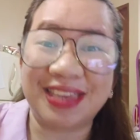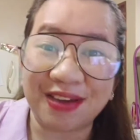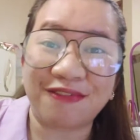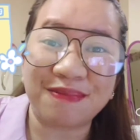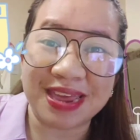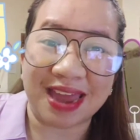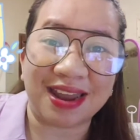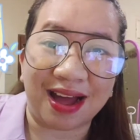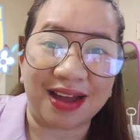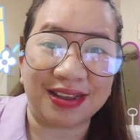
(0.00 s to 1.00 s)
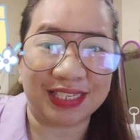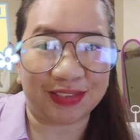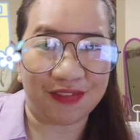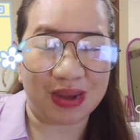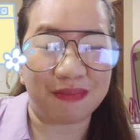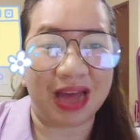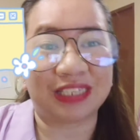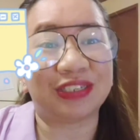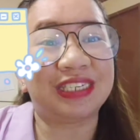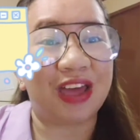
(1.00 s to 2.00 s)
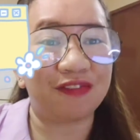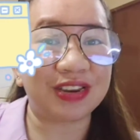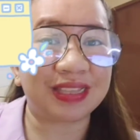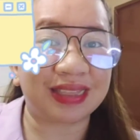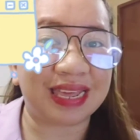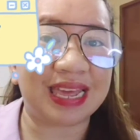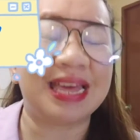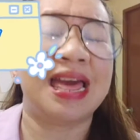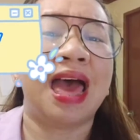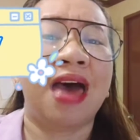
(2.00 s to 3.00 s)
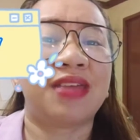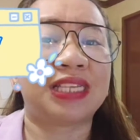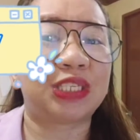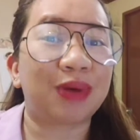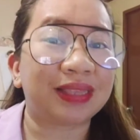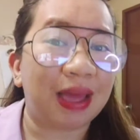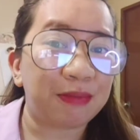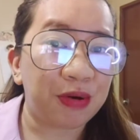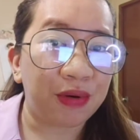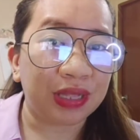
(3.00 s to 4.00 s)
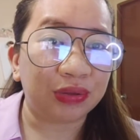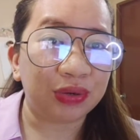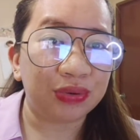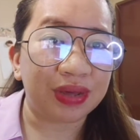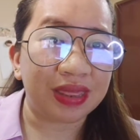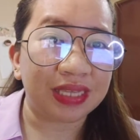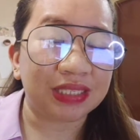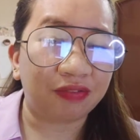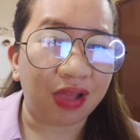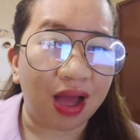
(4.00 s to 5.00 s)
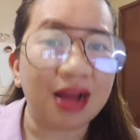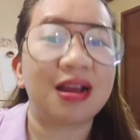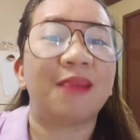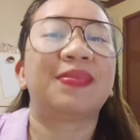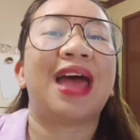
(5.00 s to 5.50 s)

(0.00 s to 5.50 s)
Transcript: give me an honest feedback. So definitely, that's what I'm going to do in this vlog.